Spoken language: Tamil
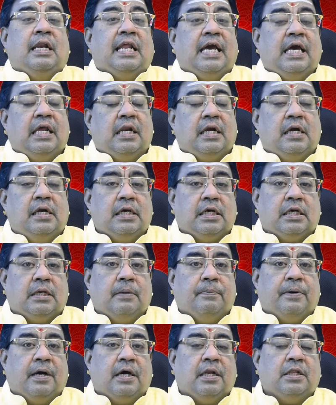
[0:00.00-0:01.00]

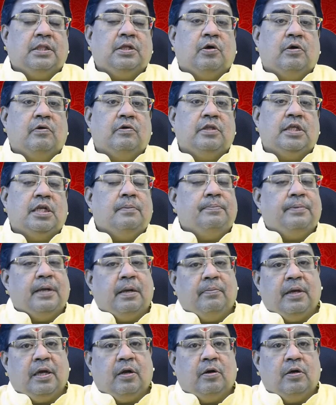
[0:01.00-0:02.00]
நேயர்களுக்கு பகிர்ந்து கொள்வதில்
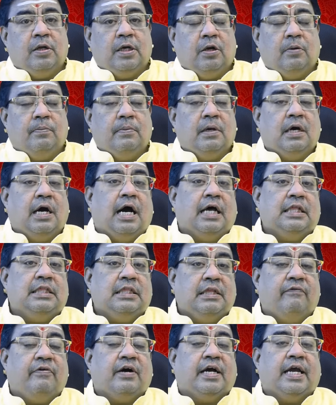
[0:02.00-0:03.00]
பெருமை கொள்கிறோம்
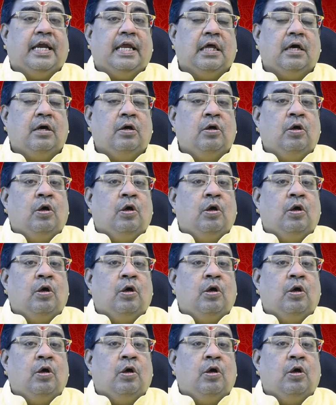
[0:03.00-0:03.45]
அந்த வகையில்